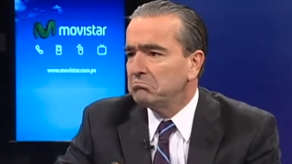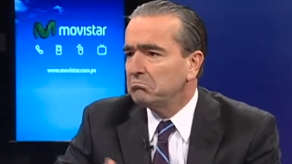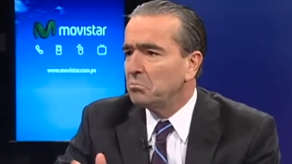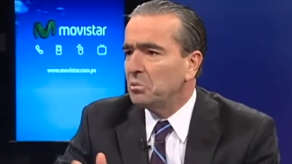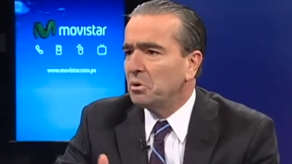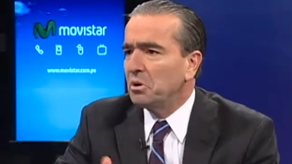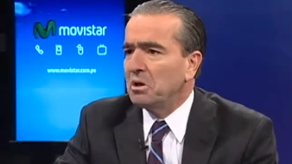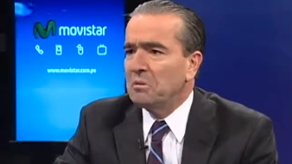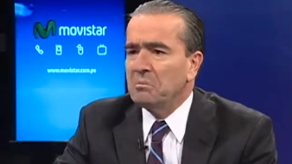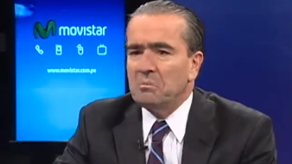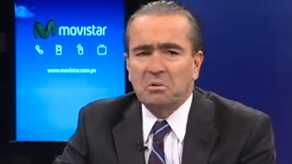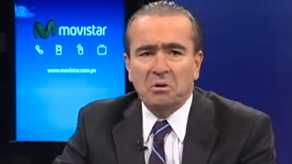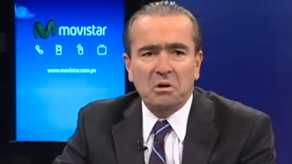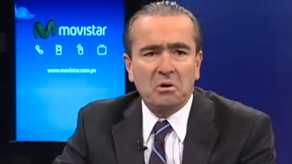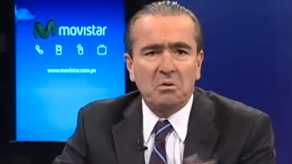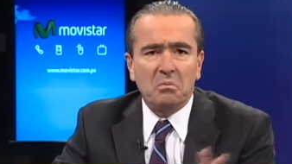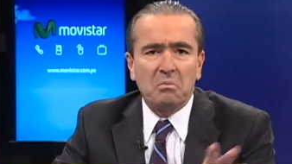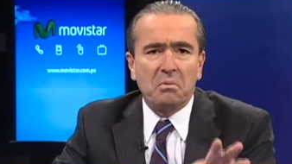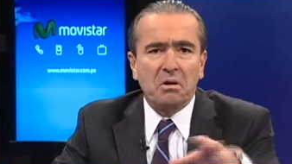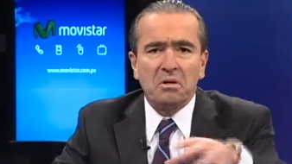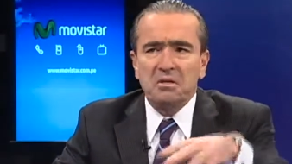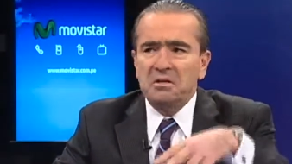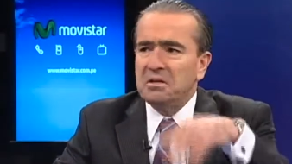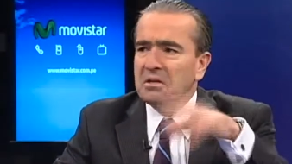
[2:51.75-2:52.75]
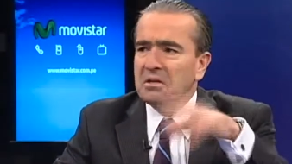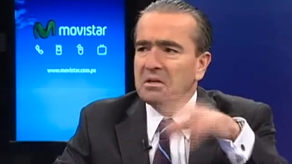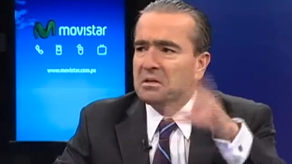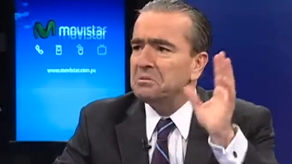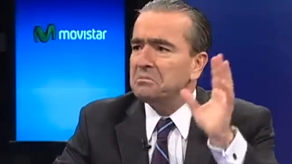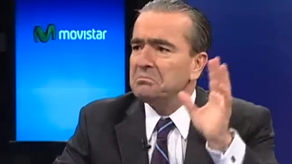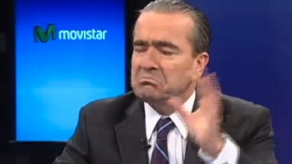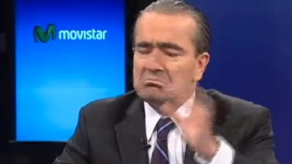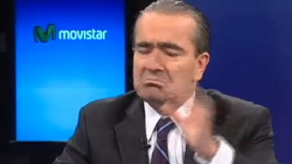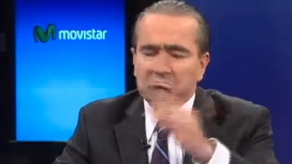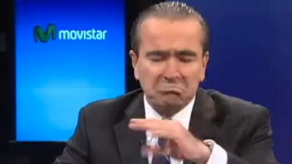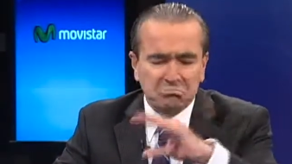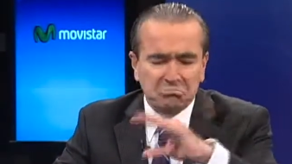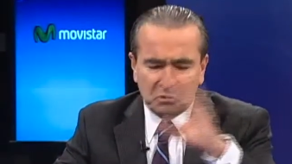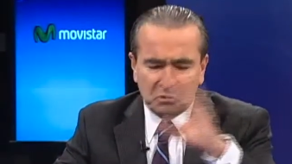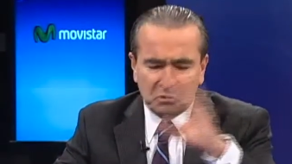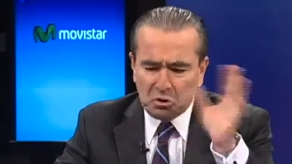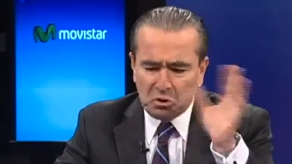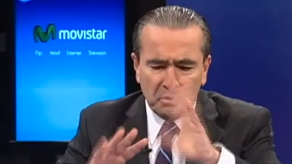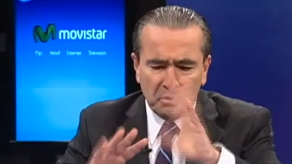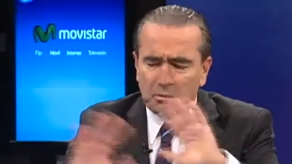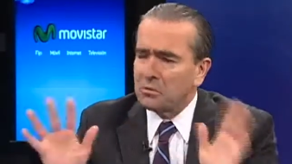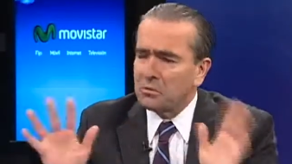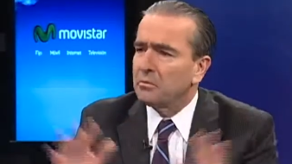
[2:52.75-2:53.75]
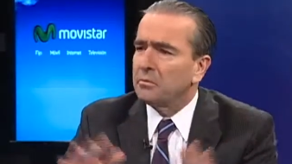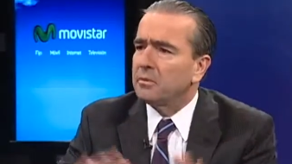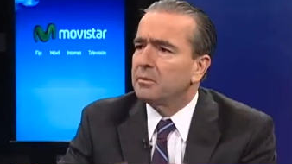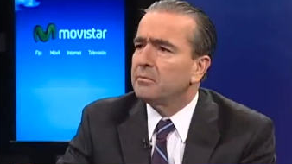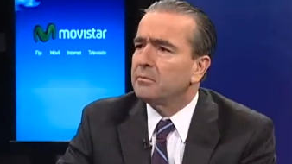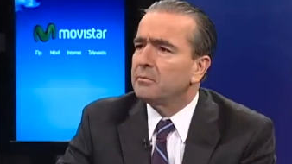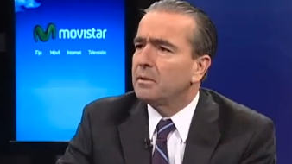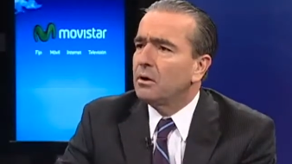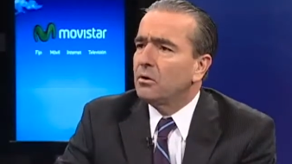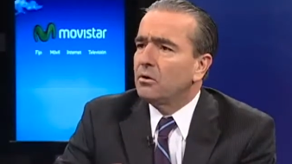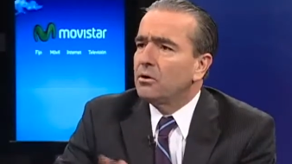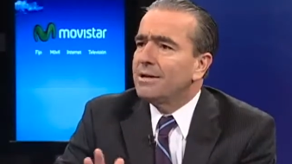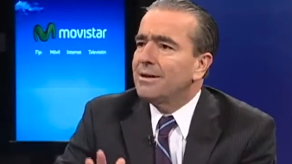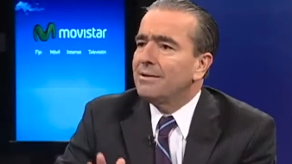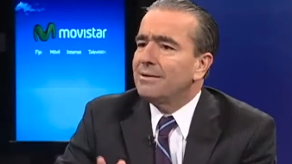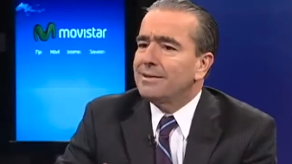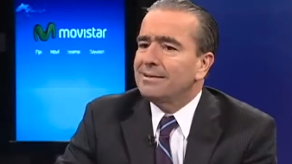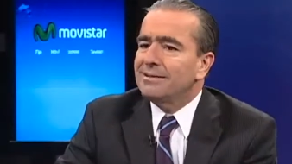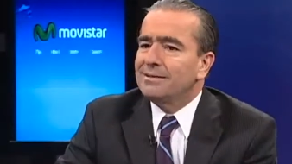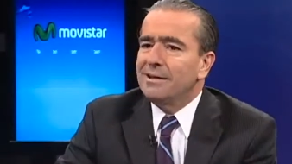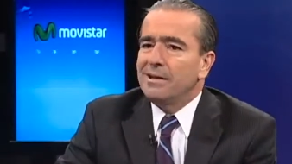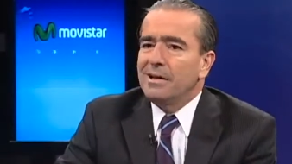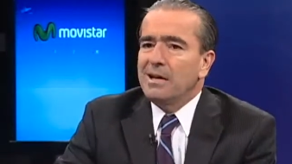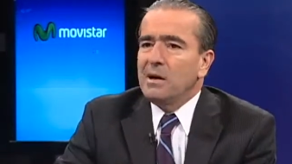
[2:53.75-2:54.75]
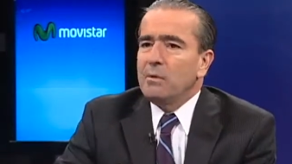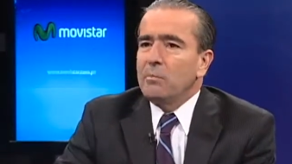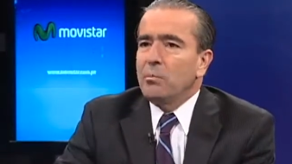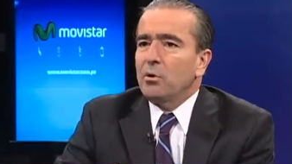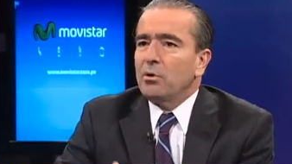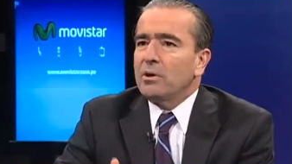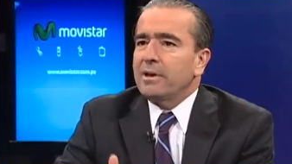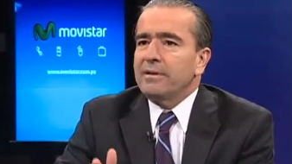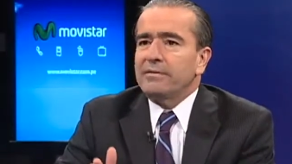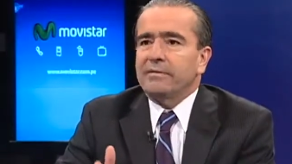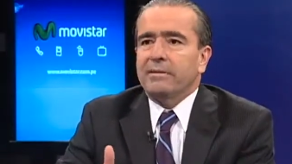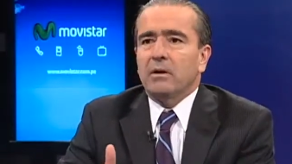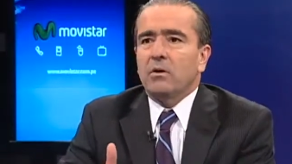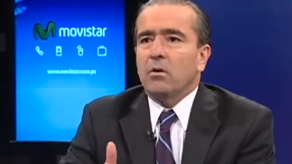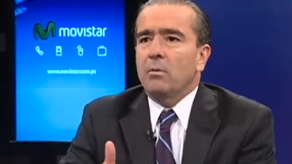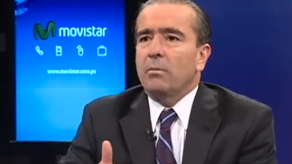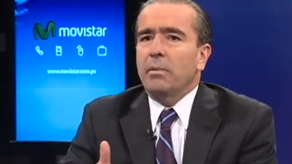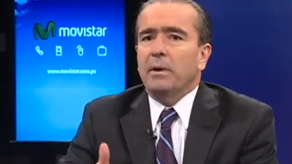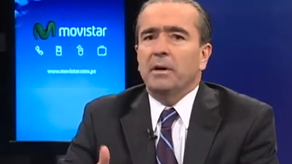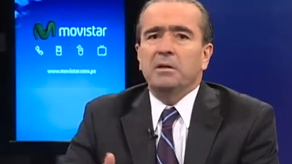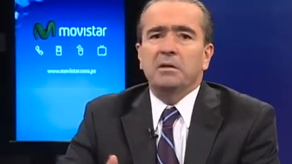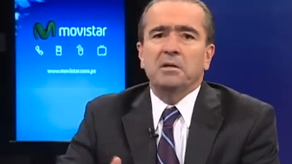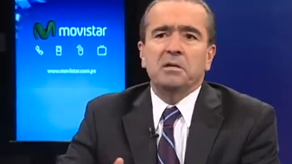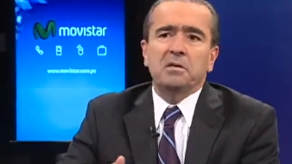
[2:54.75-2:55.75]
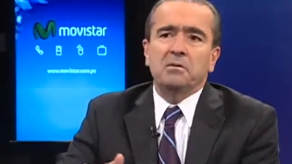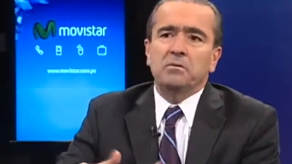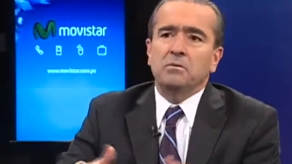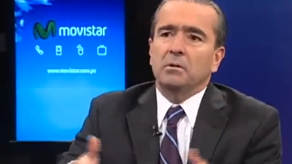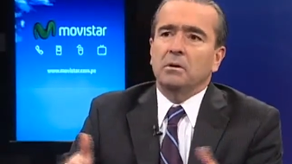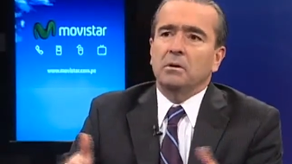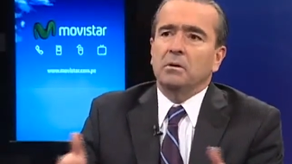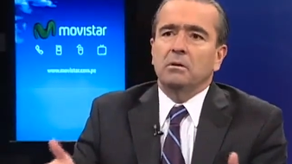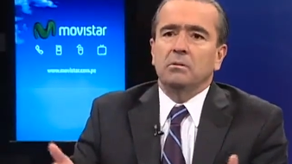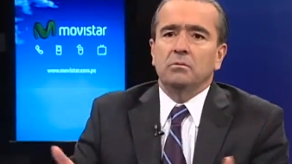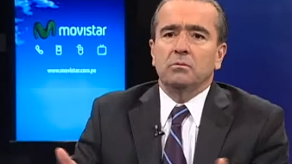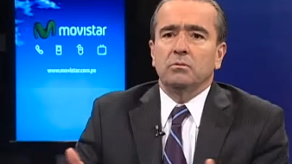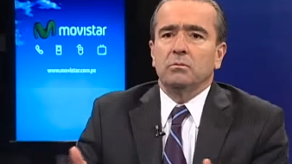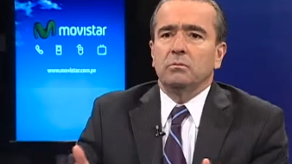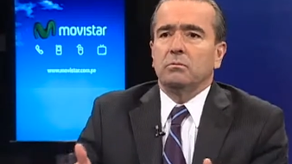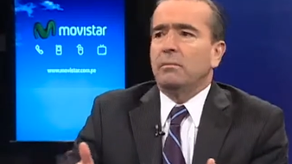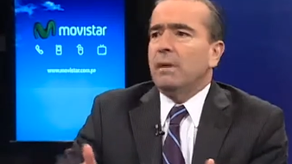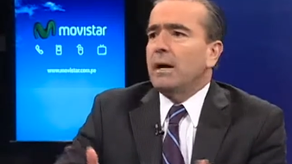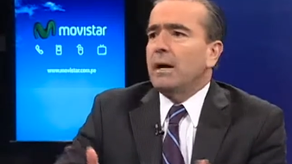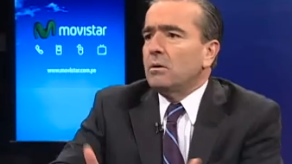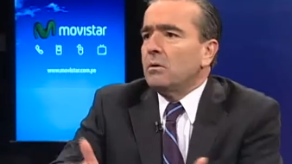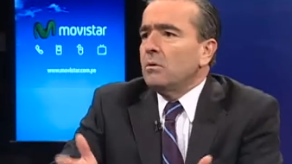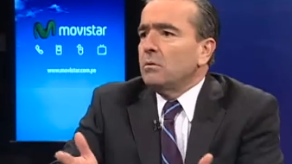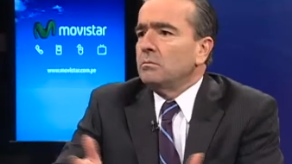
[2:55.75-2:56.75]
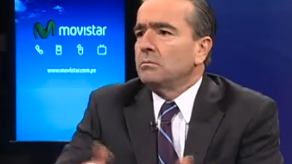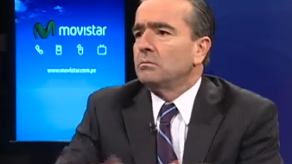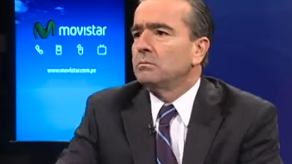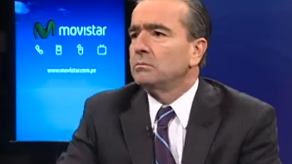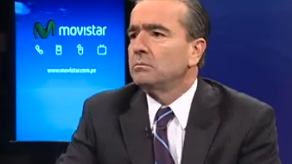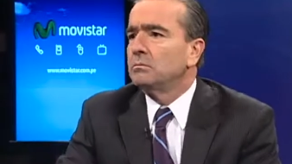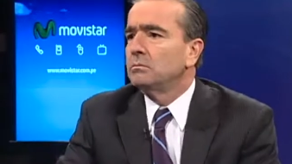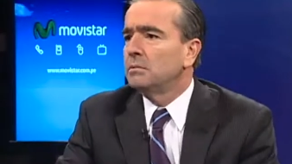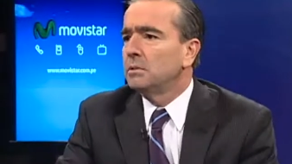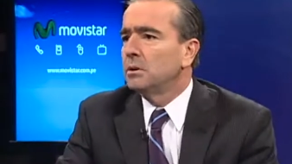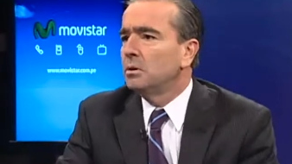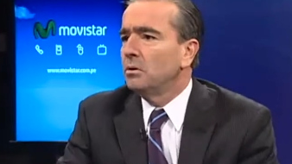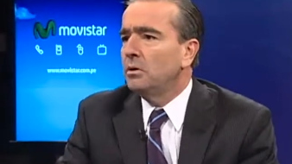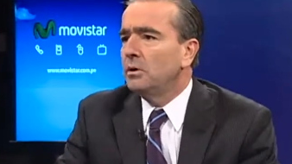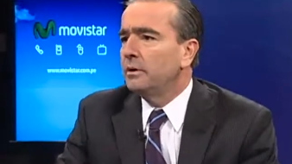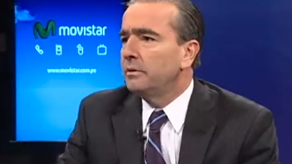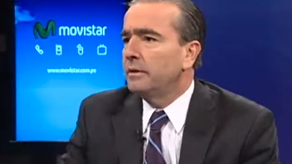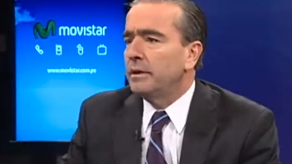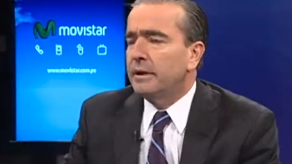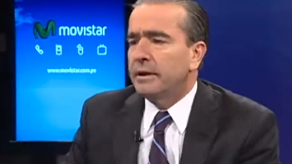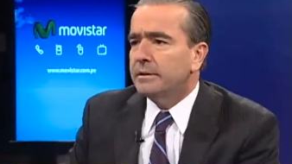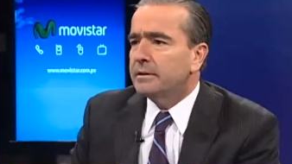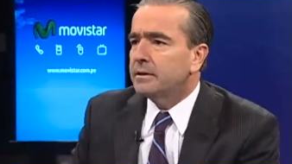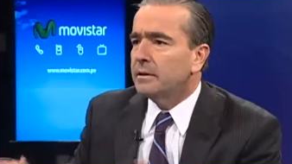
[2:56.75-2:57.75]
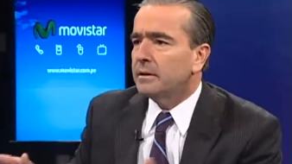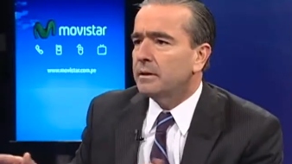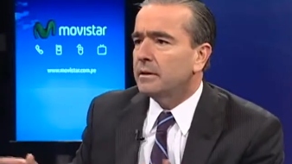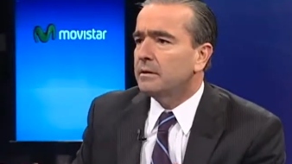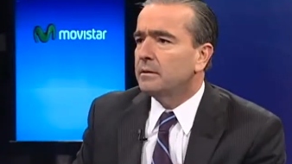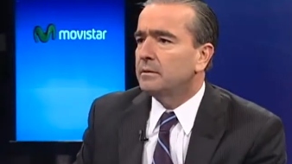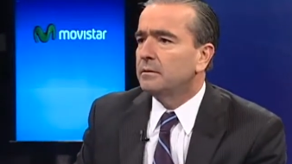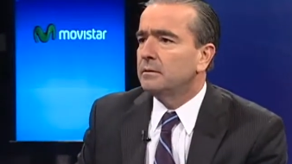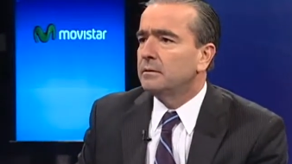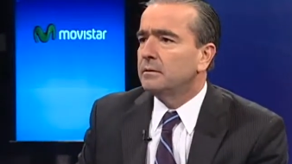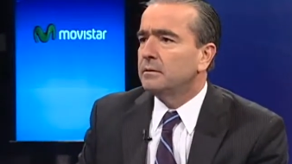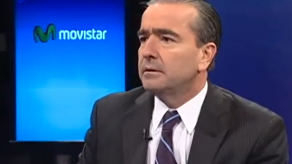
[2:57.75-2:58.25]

Por ejemplo, una todo el procurement. Todo el procurement. Te lo llevas porque esta compañía es, una, es un banco y no le interesa.